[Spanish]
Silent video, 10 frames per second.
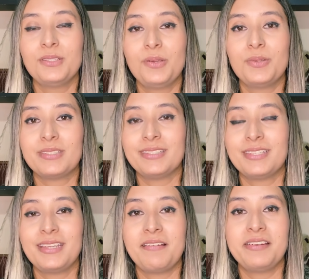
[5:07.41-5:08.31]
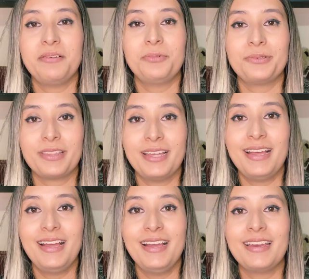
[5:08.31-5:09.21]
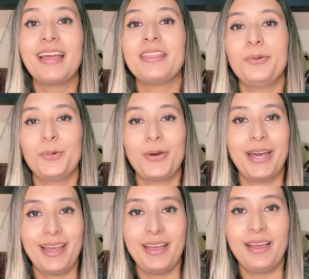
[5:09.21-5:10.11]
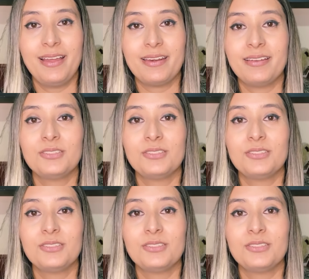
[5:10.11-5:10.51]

nos enseñaban a bordar, a dibujar,